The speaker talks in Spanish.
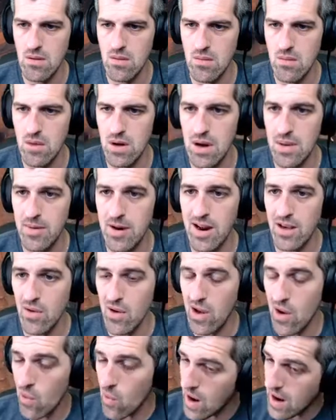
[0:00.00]
voy a poner aquí
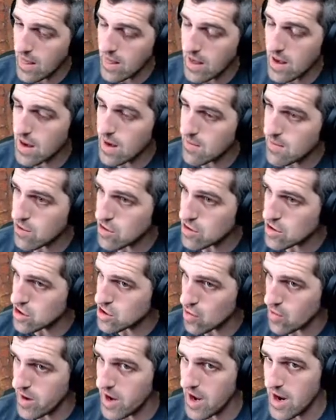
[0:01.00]
una guardia por si
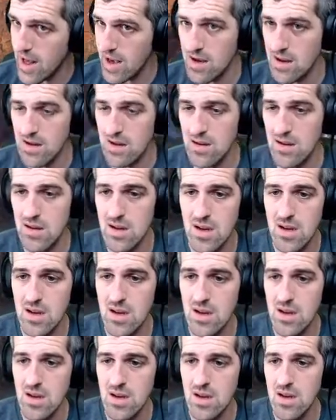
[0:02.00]
subieran.
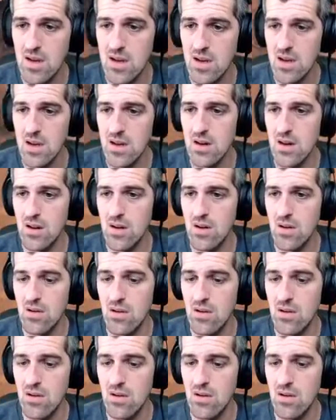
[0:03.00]
Los